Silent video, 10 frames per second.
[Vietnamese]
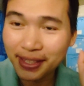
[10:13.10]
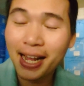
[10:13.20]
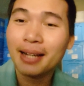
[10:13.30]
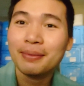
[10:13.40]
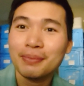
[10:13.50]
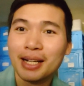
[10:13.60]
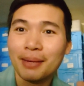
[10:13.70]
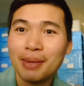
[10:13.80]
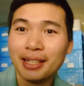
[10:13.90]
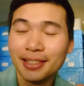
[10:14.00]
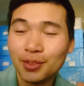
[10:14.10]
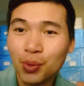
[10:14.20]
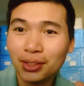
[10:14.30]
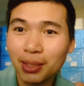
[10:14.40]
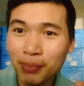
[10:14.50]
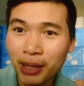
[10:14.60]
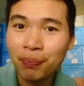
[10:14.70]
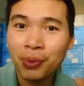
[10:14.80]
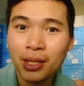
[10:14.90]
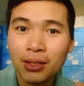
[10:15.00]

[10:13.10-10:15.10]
cái trang mà các bạn cần quan tâm ha.